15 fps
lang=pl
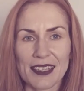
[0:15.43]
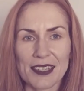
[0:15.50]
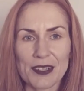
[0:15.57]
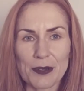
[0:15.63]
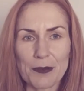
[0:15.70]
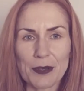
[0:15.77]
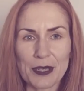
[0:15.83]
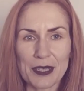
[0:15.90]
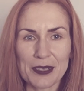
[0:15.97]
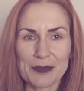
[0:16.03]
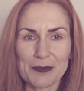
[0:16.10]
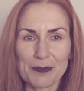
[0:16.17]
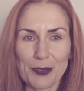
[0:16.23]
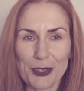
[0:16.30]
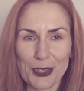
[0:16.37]

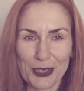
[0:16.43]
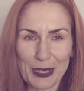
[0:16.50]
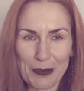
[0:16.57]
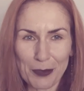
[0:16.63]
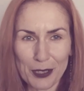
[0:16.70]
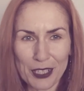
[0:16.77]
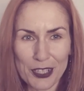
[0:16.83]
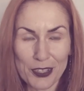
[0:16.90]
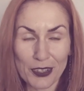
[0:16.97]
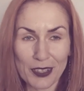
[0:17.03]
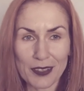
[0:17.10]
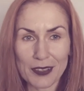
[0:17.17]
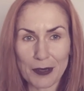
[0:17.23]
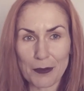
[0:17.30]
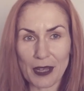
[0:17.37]
Żeby porządnie podejść do
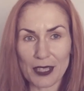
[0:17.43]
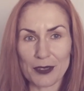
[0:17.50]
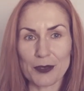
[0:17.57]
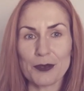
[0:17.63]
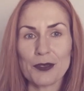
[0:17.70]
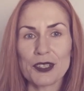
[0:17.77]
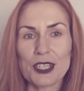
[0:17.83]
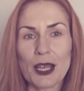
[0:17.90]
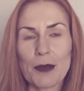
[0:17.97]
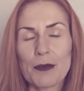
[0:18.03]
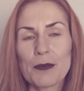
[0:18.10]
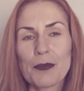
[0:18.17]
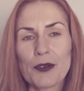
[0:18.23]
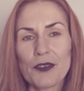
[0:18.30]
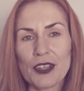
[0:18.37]
tego tematu,
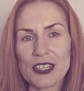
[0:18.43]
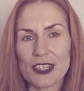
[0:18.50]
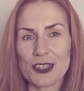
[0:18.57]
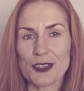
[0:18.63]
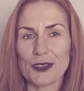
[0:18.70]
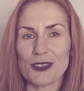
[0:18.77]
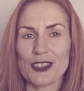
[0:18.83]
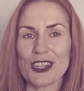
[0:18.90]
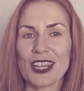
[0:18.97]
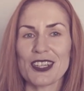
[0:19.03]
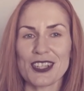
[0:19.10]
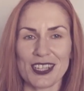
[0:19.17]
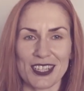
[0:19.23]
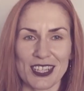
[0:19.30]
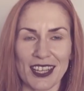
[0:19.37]
chciałabym powiedzieć o trzech
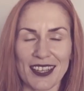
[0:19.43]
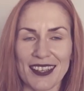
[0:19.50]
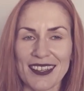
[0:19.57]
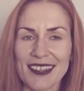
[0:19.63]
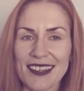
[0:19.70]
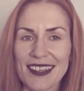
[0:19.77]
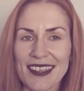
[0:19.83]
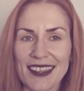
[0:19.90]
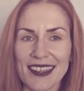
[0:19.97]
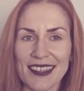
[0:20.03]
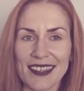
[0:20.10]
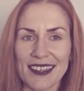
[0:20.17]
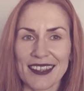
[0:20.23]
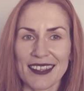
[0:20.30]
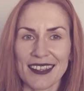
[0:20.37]
rzeczach.
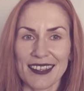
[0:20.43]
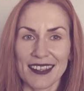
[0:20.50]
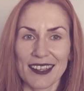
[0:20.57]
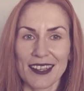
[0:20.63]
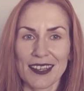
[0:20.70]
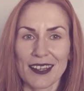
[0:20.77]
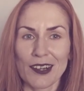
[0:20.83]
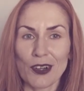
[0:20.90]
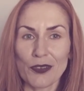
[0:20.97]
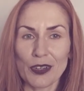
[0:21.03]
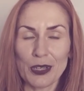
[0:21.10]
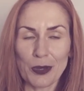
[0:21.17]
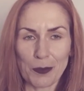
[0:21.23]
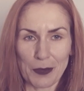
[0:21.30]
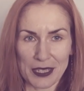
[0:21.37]
O
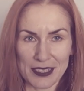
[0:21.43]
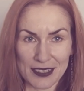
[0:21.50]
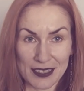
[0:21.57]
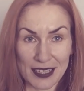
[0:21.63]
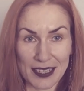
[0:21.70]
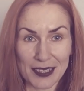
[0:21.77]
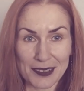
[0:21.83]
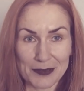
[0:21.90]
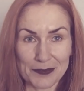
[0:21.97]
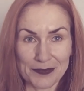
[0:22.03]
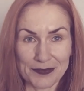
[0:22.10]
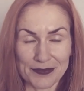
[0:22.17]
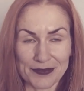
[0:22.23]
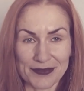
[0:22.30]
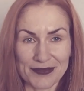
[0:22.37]
chwili obecnej,
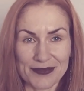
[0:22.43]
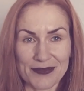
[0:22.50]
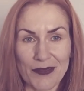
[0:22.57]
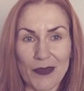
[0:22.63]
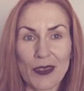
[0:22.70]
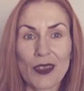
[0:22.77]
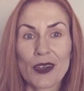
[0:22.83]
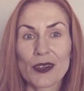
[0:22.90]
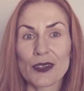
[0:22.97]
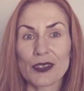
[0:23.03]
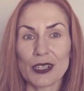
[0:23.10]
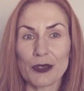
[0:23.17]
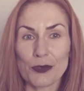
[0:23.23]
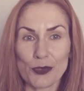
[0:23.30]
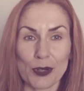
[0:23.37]
o
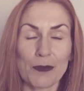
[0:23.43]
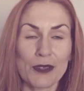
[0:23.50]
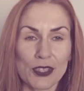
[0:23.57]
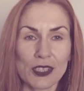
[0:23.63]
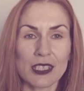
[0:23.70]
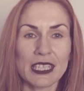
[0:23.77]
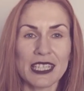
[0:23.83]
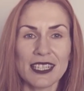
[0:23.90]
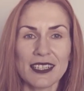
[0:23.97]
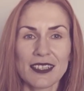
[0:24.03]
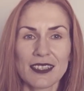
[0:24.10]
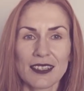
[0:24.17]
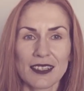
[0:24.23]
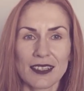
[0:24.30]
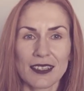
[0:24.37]
naturze myśli
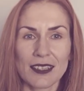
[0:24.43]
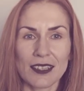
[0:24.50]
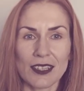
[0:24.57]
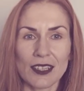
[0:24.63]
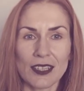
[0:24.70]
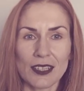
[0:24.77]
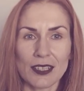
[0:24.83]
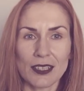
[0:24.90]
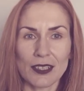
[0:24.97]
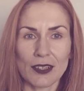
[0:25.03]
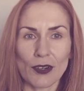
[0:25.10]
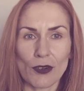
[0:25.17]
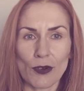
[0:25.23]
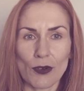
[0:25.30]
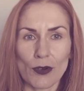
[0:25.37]
i
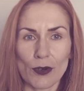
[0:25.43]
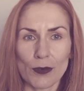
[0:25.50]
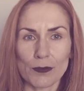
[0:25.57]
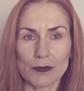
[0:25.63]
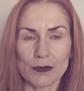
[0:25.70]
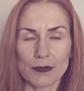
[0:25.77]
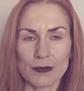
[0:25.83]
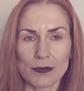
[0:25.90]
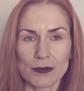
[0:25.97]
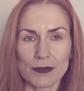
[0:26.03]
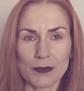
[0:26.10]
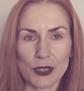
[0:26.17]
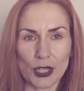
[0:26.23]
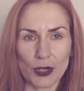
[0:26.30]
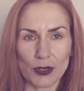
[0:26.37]
o
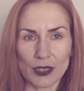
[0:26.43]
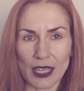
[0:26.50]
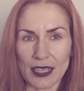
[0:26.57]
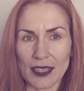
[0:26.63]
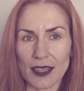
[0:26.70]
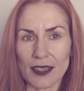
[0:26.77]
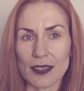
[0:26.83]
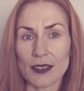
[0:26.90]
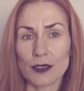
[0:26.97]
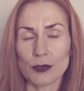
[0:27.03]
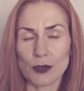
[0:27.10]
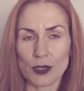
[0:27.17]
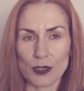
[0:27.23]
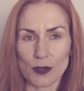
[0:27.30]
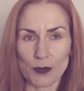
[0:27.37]
mm, przekonaniach,
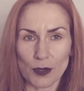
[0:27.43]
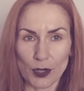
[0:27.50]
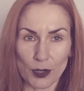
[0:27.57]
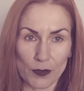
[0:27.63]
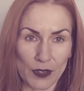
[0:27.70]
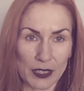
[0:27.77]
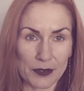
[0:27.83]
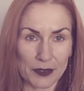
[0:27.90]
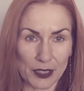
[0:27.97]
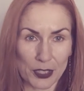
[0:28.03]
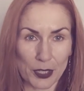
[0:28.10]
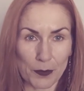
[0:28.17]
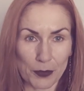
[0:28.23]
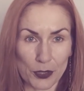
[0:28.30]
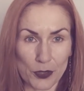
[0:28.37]
które są ulokowane w
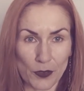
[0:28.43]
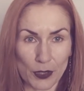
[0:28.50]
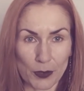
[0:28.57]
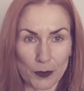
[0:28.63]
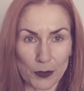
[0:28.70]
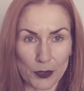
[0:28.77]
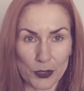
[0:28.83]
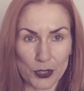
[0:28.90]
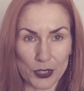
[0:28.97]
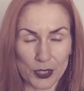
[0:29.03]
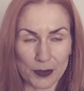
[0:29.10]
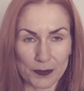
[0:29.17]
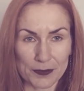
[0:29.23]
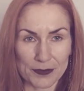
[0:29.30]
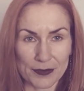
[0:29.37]
naszej podświadomości.